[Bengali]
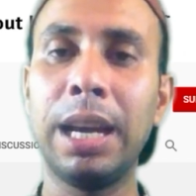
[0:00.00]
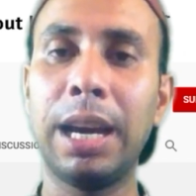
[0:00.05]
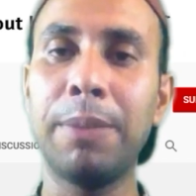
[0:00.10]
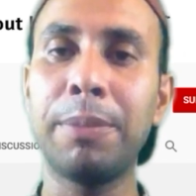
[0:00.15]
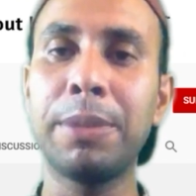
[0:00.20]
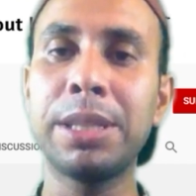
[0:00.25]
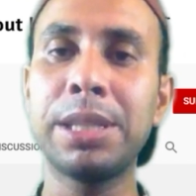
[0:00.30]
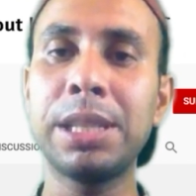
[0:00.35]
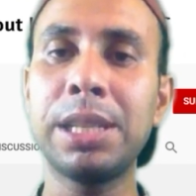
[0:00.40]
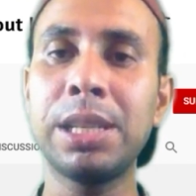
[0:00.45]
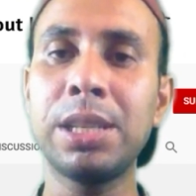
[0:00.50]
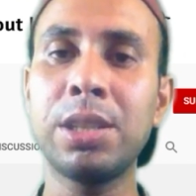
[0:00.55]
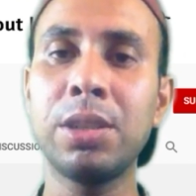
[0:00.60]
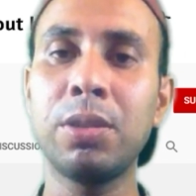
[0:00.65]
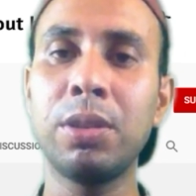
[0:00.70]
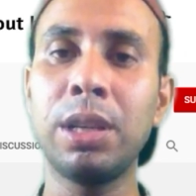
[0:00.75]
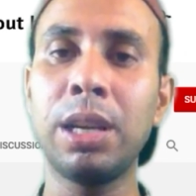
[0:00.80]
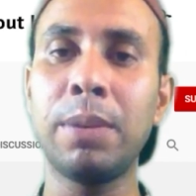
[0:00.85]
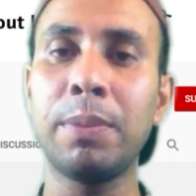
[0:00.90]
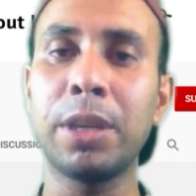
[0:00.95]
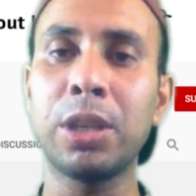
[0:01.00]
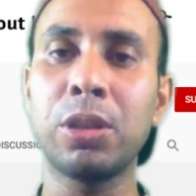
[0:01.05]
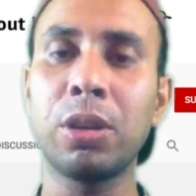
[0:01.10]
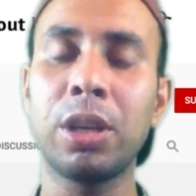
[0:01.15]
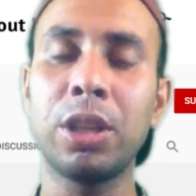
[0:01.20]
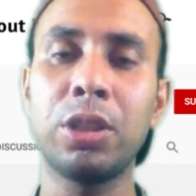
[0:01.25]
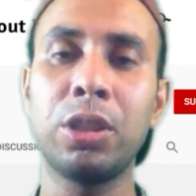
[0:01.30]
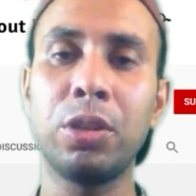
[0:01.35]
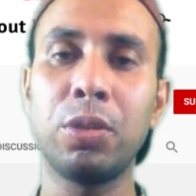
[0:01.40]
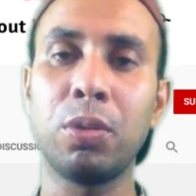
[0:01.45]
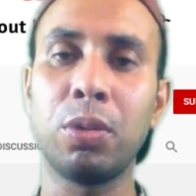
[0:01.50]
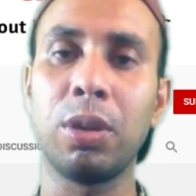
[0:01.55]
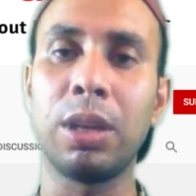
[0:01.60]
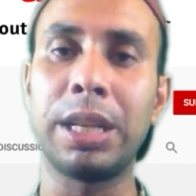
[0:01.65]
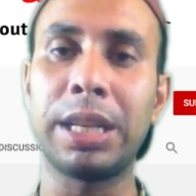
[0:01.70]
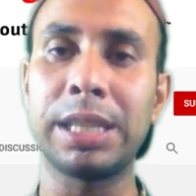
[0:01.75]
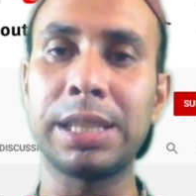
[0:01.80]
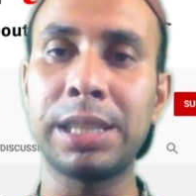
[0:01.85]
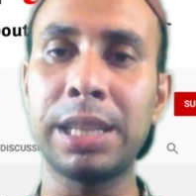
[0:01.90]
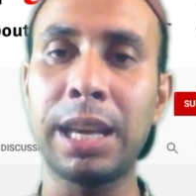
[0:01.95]
আমরা যে কাজটি করি আমরা সরাসরি
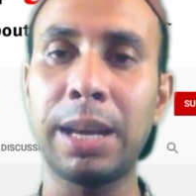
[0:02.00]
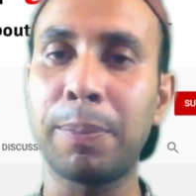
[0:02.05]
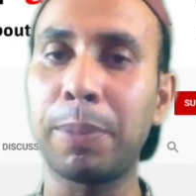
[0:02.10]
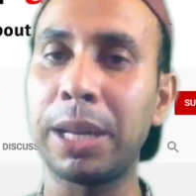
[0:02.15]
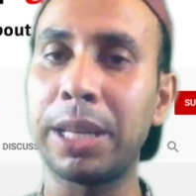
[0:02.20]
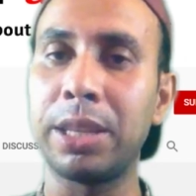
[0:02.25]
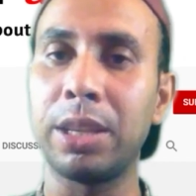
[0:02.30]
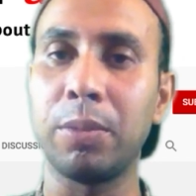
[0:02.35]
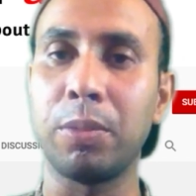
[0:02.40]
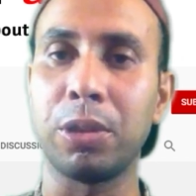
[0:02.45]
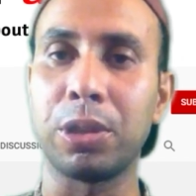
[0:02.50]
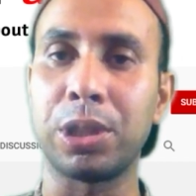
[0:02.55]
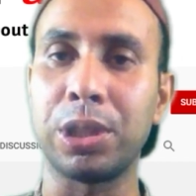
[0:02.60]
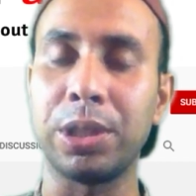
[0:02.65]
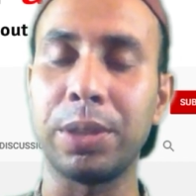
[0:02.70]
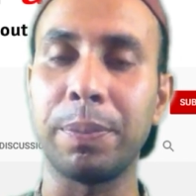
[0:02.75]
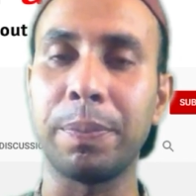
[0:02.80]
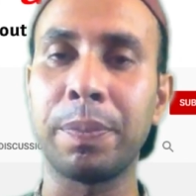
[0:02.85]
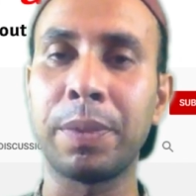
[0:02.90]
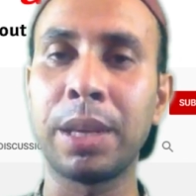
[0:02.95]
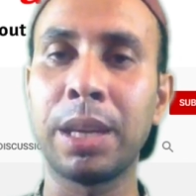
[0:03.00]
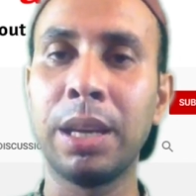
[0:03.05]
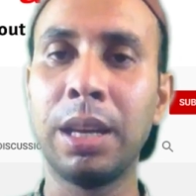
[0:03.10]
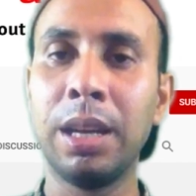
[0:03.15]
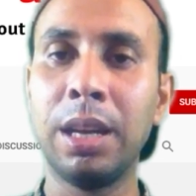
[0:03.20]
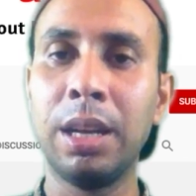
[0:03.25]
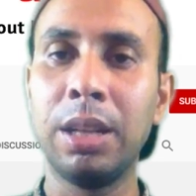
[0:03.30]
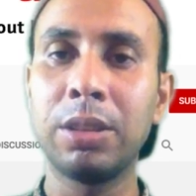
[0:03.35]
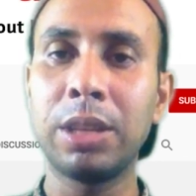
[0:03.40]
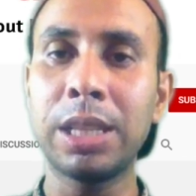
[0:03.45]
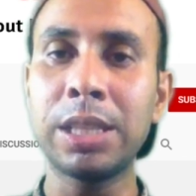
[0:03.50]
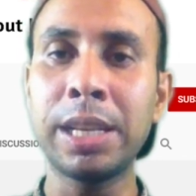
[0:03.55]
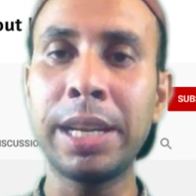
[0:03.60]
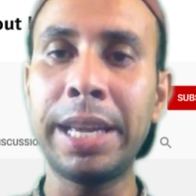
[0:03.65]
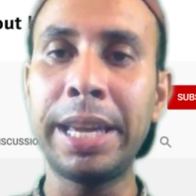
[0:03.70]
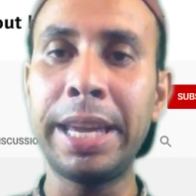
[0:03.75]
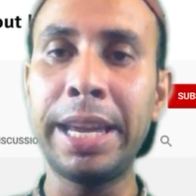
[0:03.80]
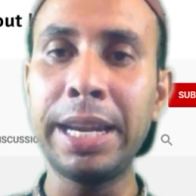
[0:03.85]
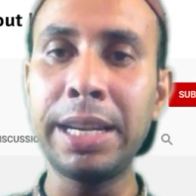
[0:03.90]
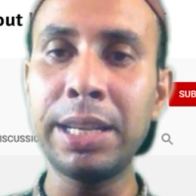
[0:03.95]
গুগলের কাছে অ্যাপ্লাই দিয়ে বসি তো
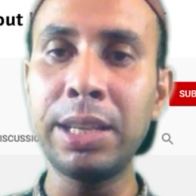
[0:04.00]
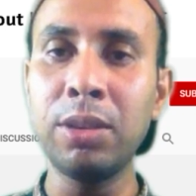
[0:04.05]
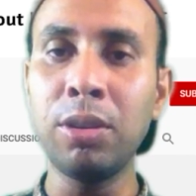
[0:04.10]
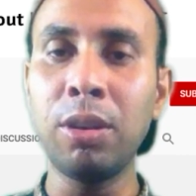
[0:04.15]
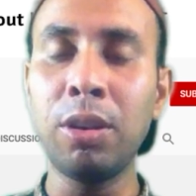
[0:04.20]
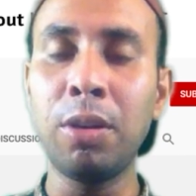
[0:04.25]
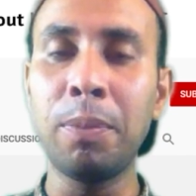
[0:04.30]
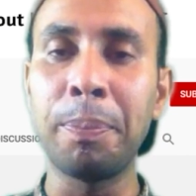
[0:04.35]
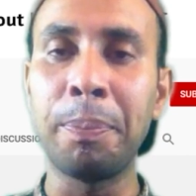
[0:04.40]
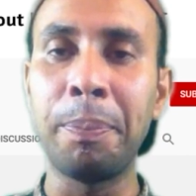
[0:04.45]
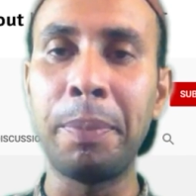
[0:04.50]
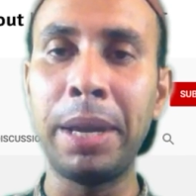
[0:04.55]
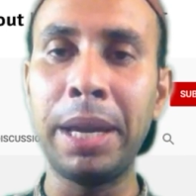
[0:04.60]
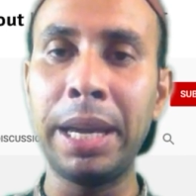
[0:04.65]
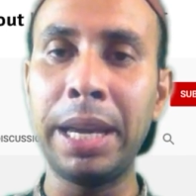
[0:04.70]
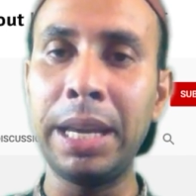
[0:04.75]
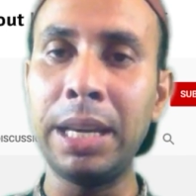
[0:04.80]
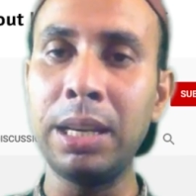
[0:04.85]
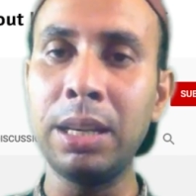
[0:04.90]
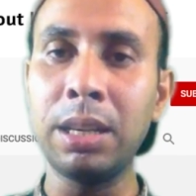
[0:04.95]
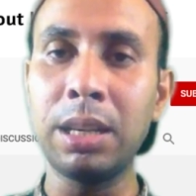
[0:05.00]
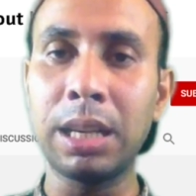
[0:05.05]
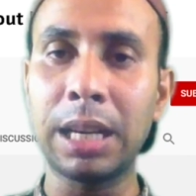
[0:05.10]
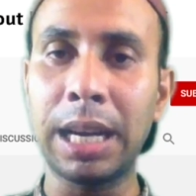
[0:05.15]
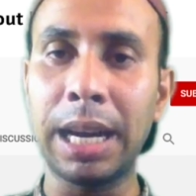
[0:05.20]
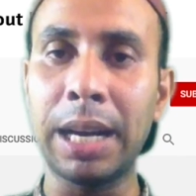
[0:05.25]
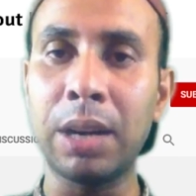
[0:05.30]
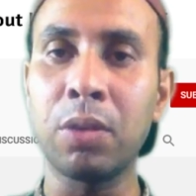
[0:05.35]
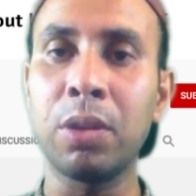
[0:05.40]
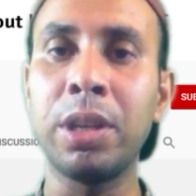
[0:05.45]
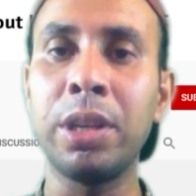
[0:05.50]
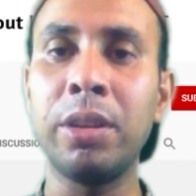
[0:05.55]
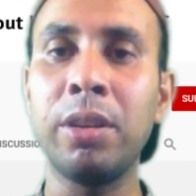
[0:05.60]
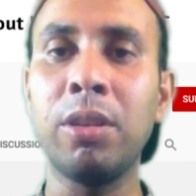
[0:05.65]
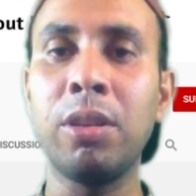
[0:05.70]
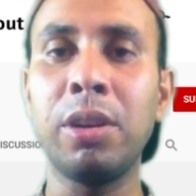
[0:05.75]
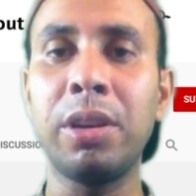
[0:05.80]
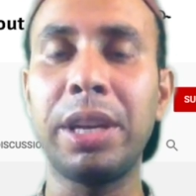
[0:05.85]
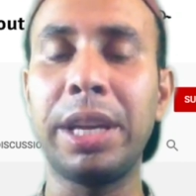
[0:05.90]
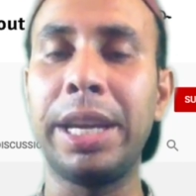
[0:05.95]
আসলে এটি হলো মেইন কারণ
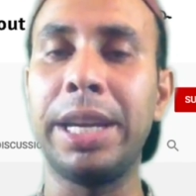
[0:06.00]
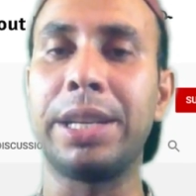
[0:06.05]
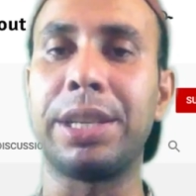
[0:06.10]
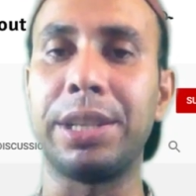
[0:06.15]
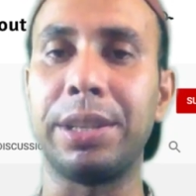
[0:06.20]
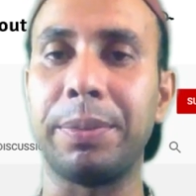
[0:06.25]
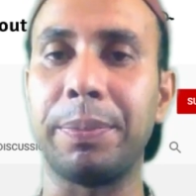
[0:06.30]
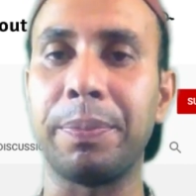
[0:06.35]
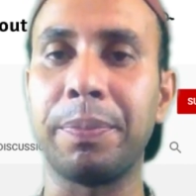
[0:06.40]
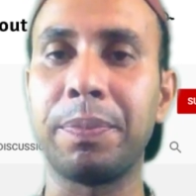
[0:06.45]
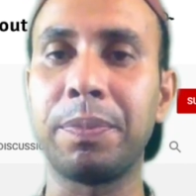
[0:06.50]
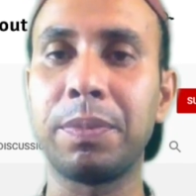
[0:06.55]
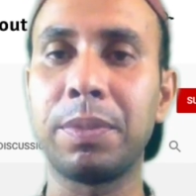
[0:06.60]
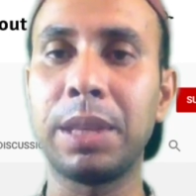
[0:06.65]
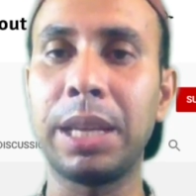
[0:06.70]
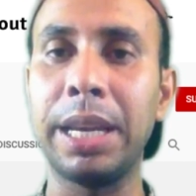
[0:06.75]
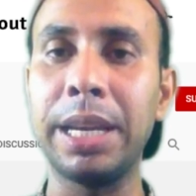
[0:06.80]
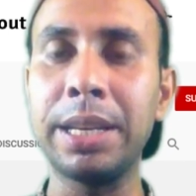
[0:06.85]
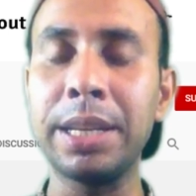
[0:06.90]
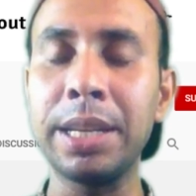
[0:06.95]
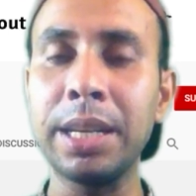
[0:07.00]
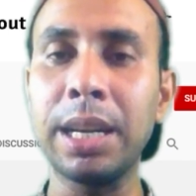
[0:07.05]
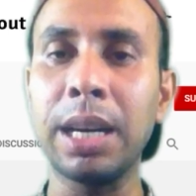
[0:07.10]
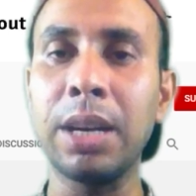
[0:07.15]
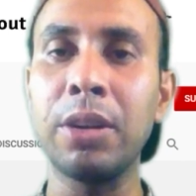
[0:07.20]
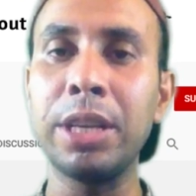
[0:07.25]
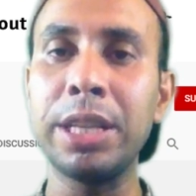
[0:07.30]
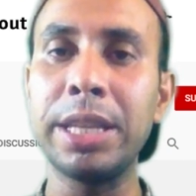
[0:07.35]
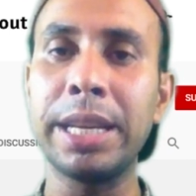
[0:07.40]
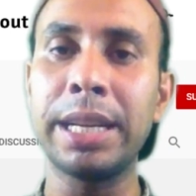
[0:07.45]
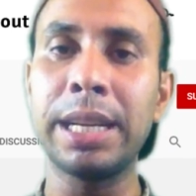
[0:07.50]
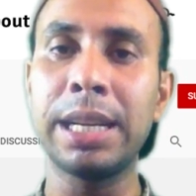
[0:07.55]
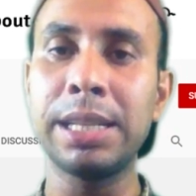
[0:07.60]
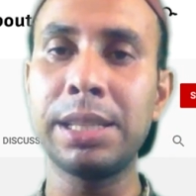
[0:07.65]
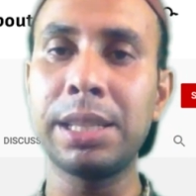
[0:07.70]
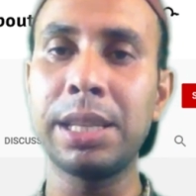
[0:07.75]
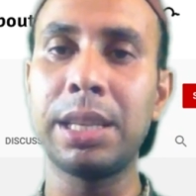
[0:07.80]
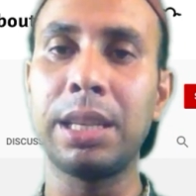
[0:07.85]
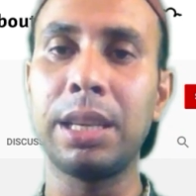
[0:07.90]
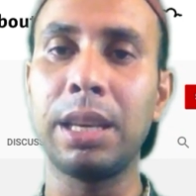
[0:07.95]
হলো এটি এটির কারণে দেখা
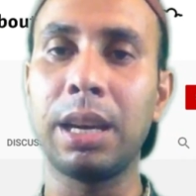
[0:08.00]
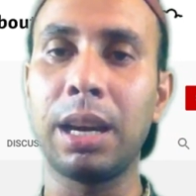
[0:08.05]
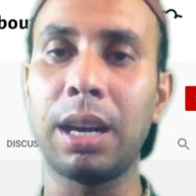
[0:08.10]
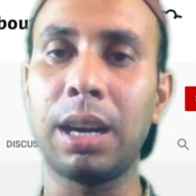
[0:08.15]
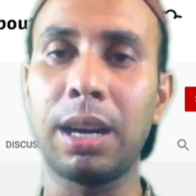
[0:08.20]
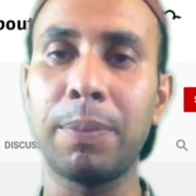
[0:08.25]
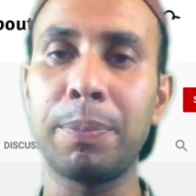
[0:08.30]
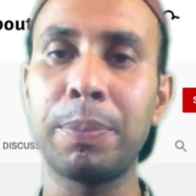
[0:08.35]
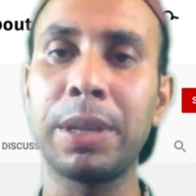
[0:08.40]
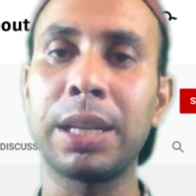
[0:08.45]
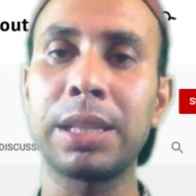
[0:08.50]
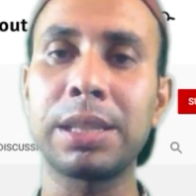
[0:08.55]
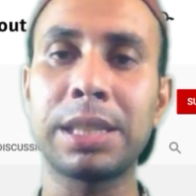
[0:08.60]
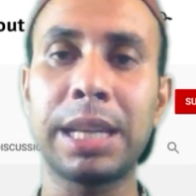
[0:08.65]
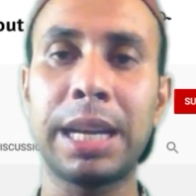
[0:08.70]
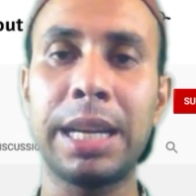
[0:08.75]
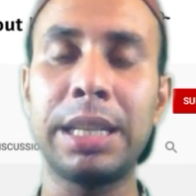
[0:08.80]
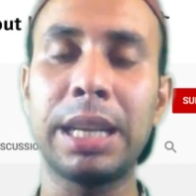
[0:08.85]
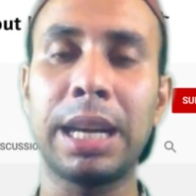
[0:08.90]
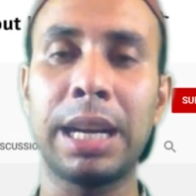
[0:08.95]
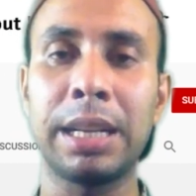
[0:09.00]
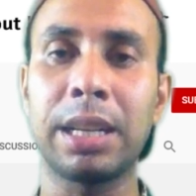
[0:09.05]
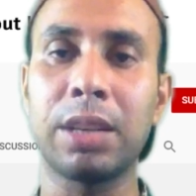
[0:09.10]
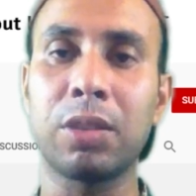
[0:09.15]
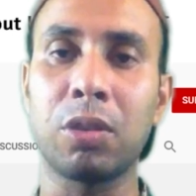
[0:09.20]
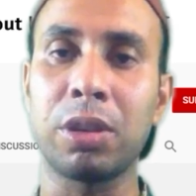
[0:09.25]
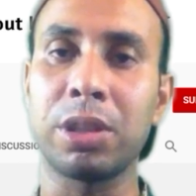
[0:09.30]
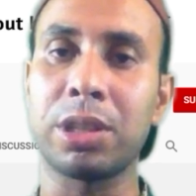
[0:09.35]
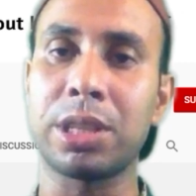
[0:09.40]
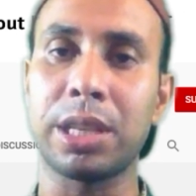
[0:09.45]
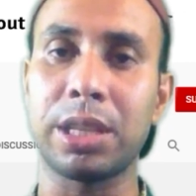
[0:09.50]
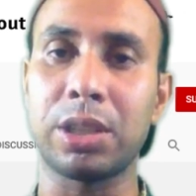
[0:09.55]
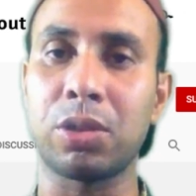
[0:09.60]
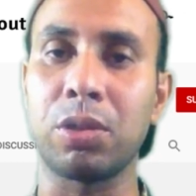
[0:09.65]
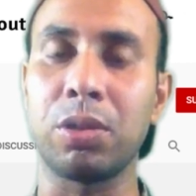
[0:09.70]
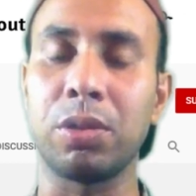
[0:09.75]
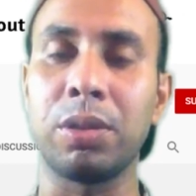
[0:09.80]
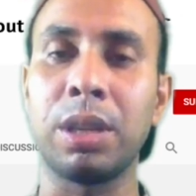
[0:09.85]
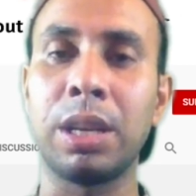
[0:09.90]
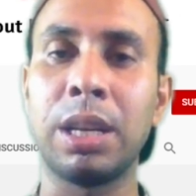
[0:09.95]
যায় আপনার সাইট আন্ডার
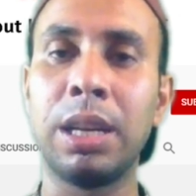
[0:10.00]
কনস্ট্রাকশন